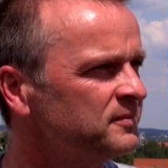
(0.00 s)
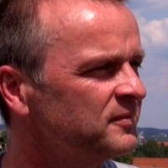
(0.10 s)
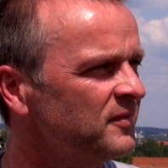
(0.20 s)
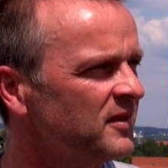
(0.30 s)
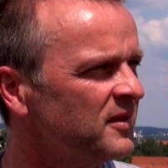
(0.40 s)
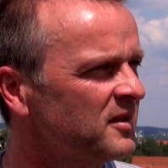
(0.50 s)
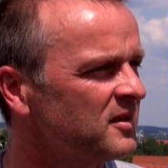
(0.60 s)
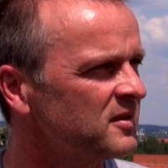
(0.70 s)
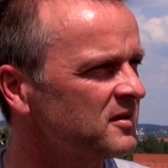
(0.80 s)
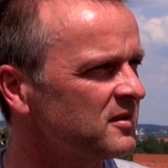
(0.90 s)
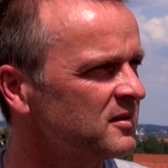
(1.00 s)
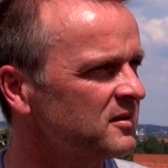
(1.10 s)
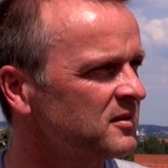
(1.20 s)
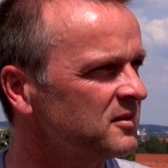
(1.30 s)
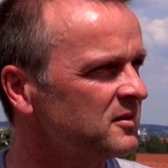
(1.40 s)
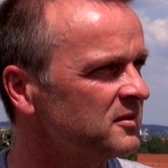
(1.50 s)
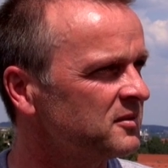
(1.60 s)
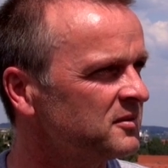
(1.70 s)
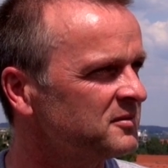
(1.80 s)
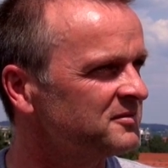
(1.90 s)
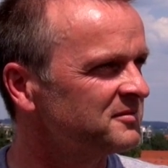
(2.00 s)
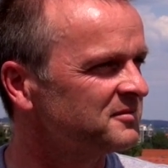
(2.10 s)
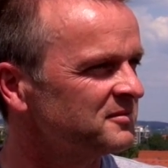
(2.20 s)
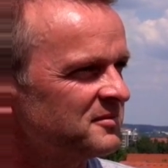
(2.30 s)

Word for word: Jetzt ist ein Spieler nicht mehr mit dabei, der eine